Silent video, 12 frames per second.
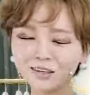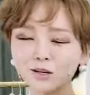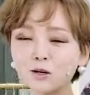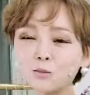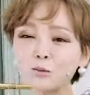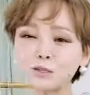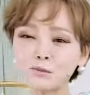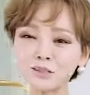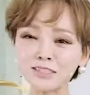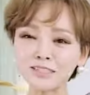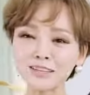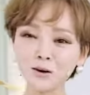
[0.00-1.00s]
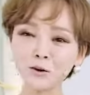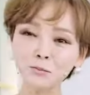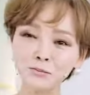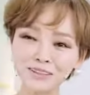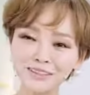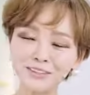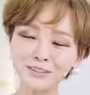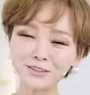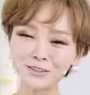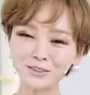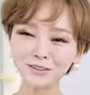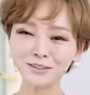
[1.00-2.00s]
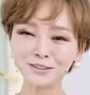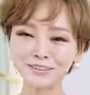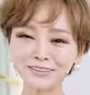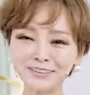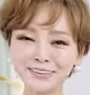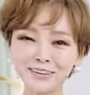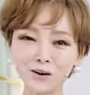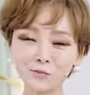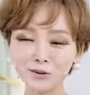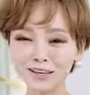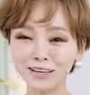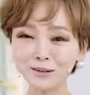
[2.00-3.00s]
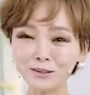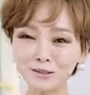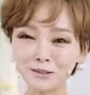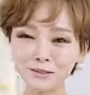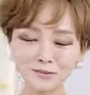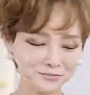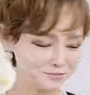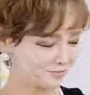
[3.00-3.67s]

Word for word: 이거 보자마자 제가 엄마 드렸어요. 엄마 있거든요.